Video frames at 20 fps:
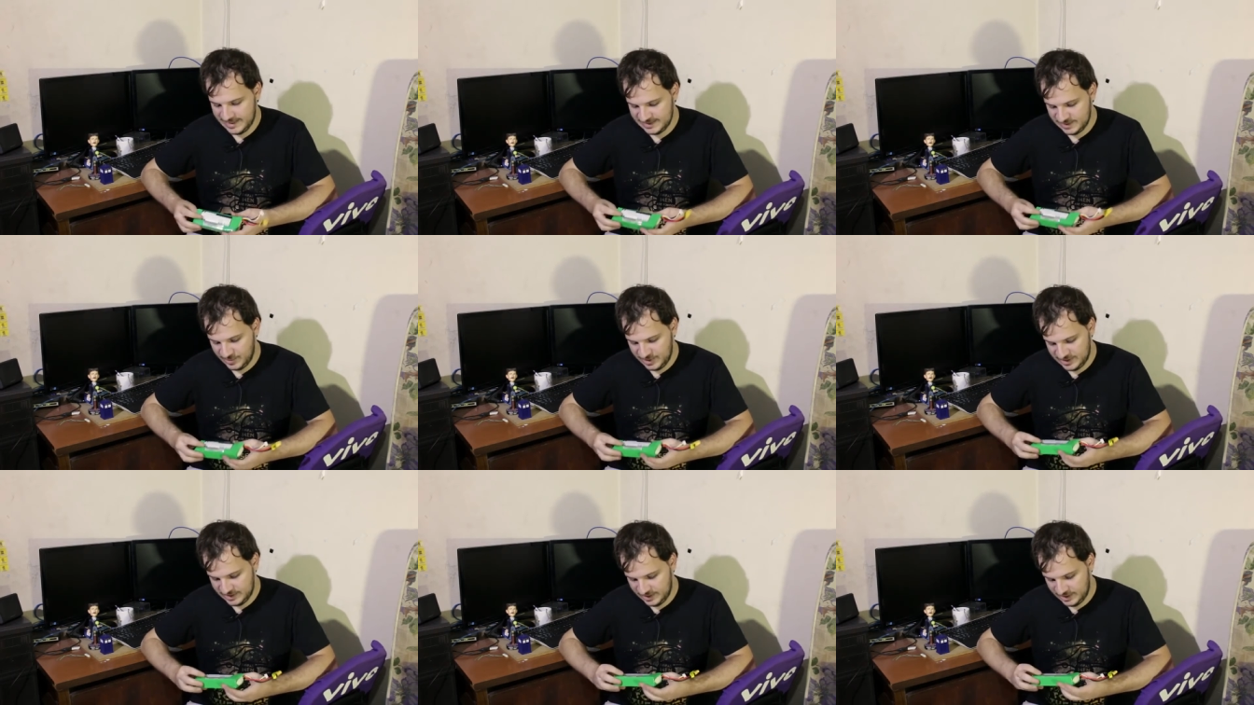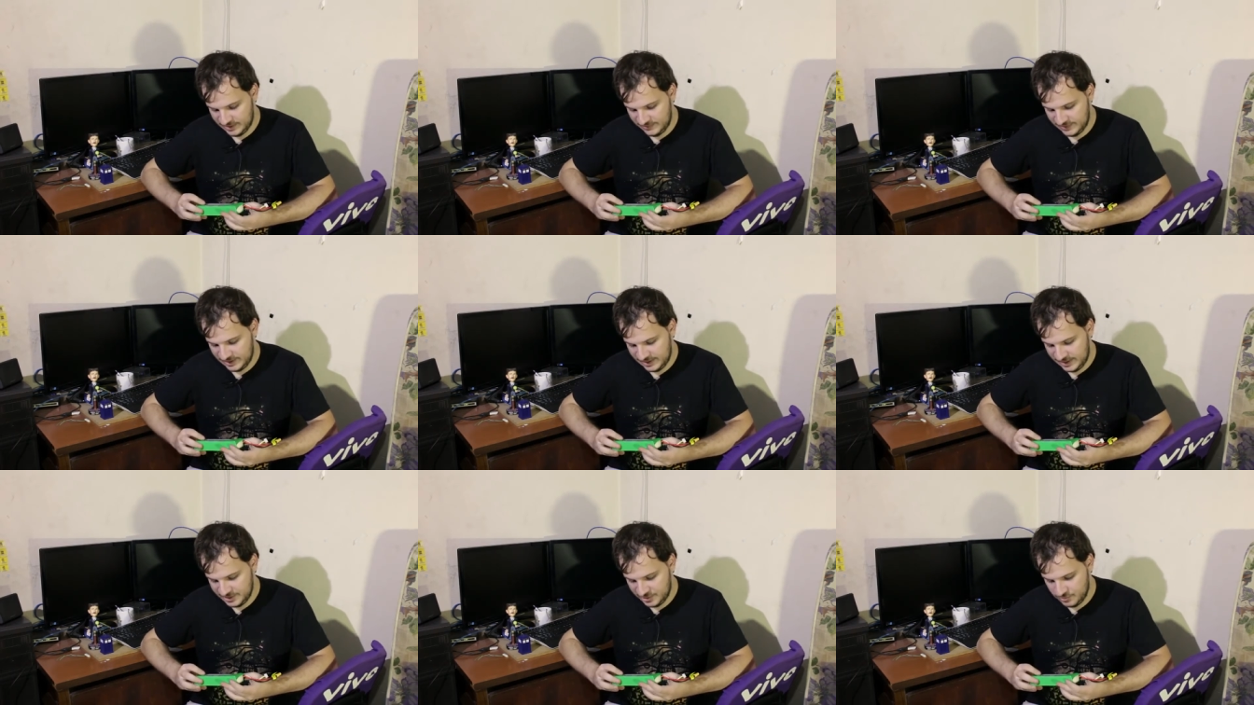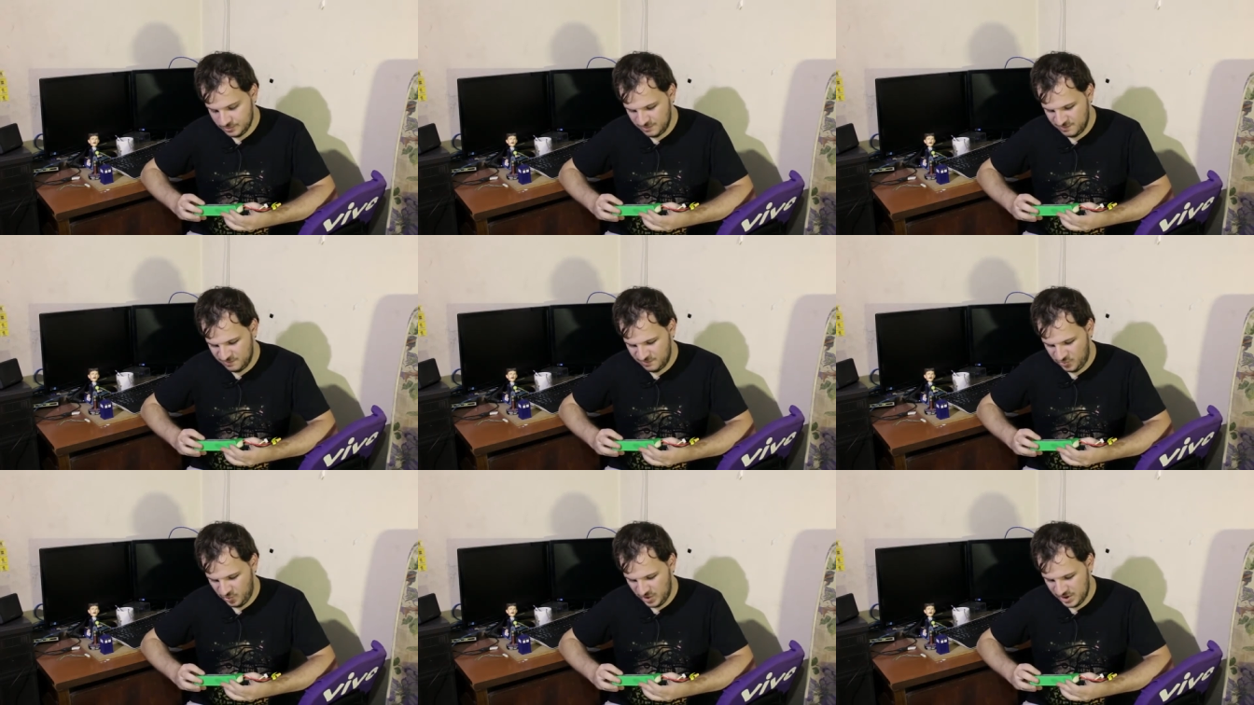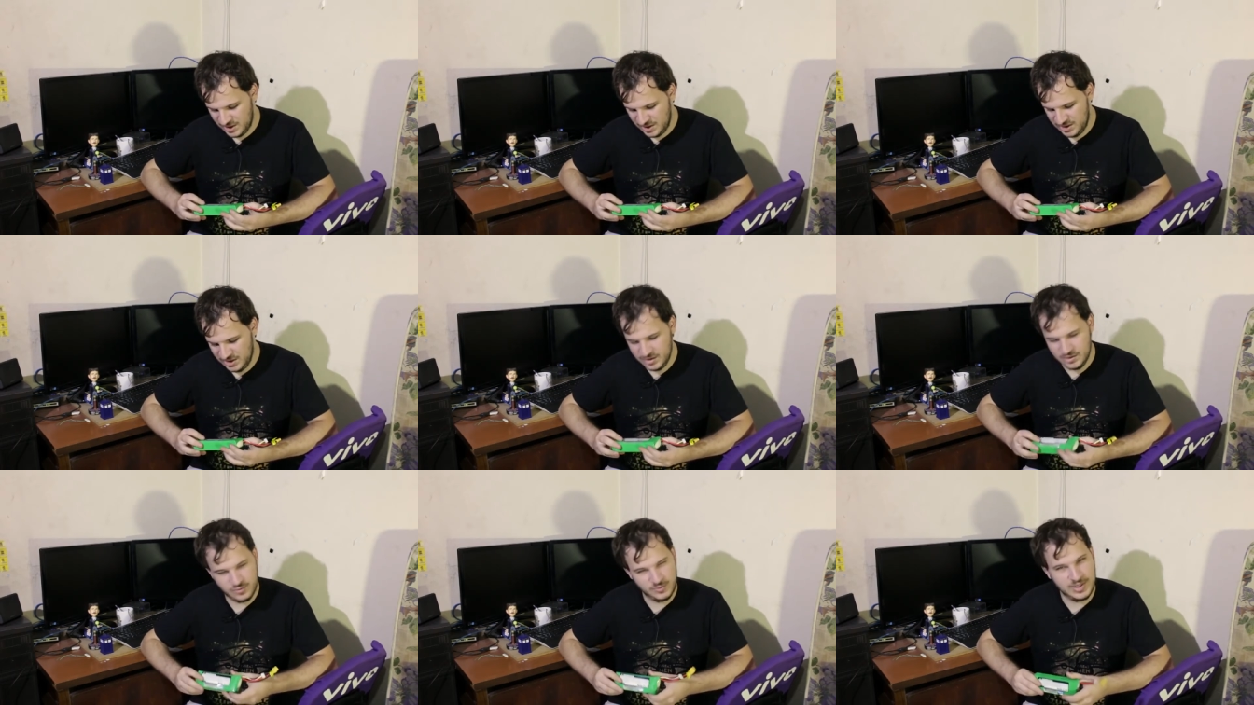Essa bateria, na verdade, é um
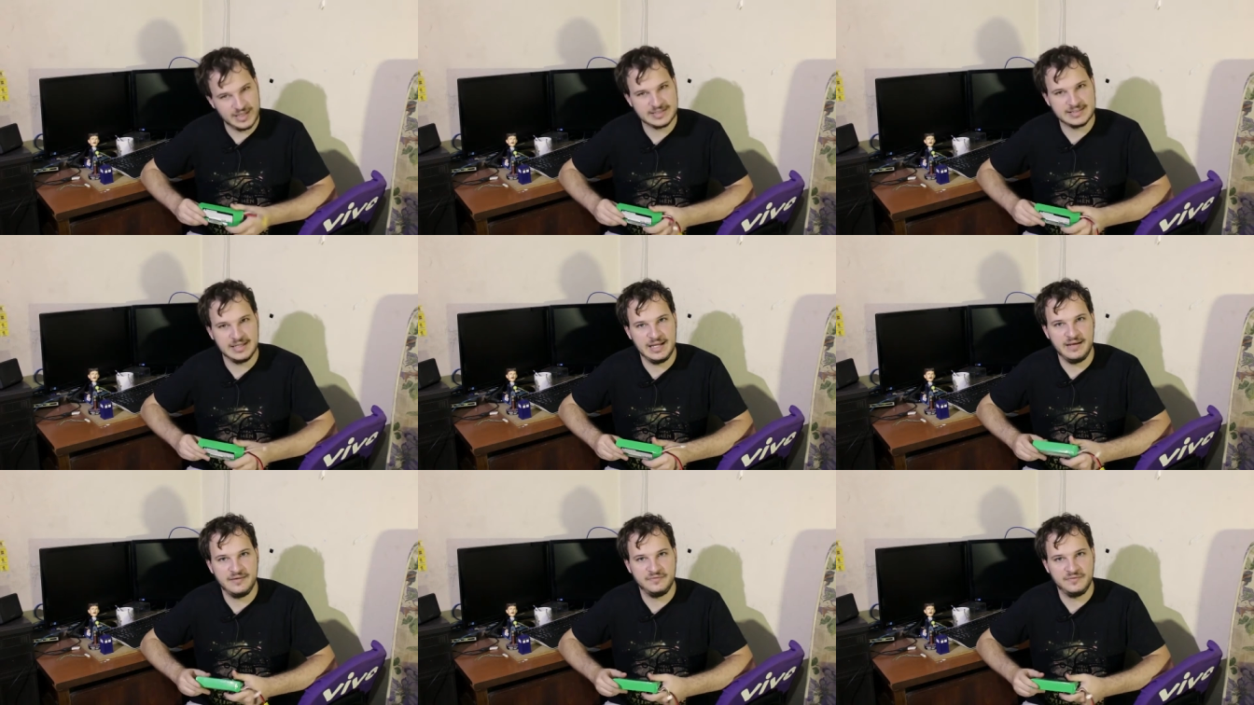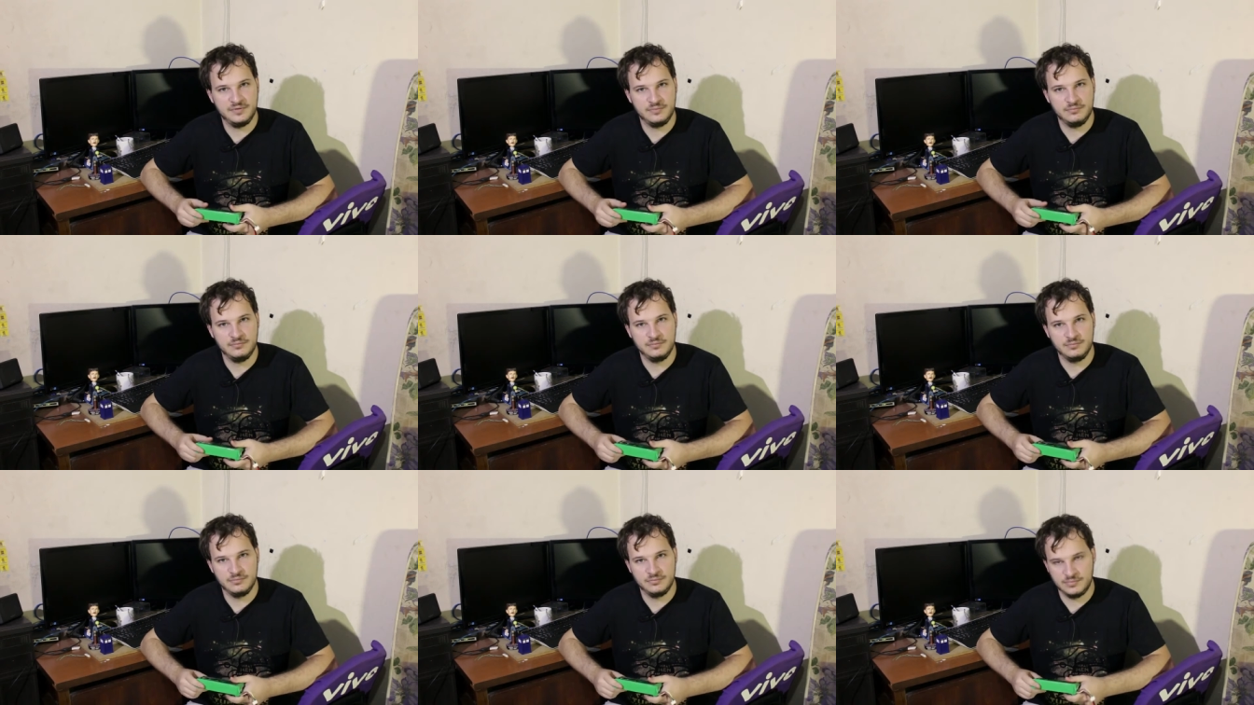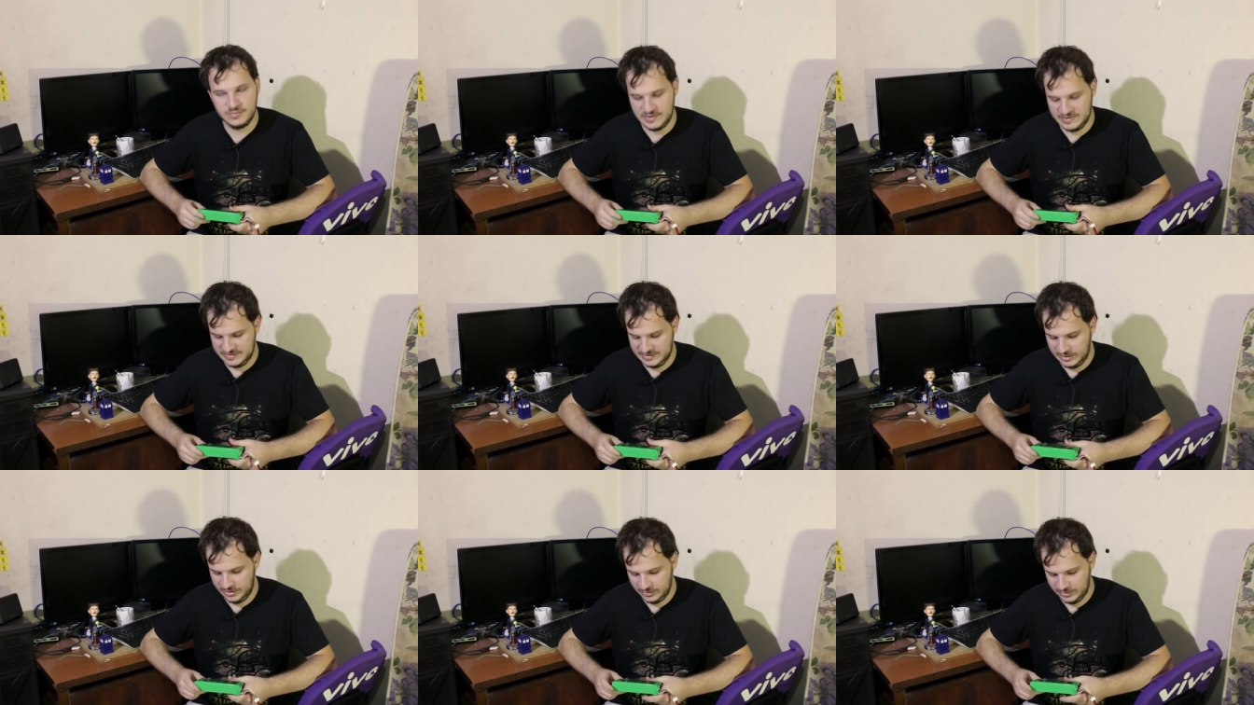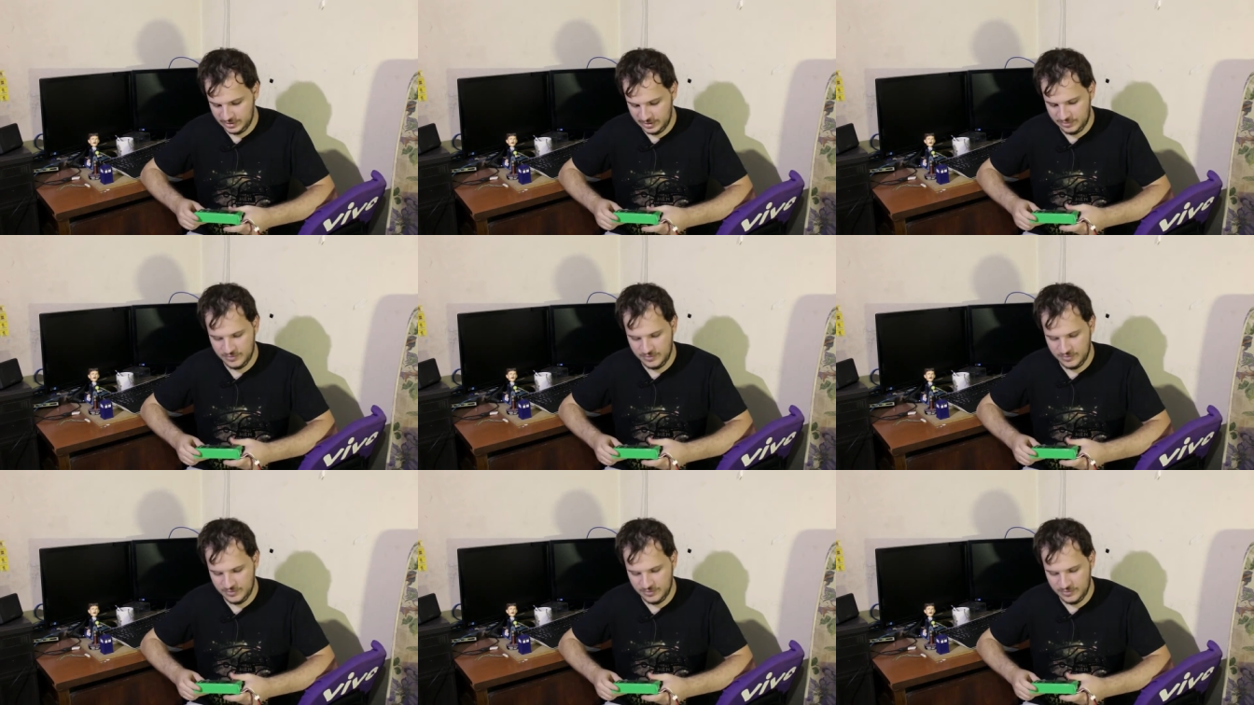pouquinho mais leve, tá certo?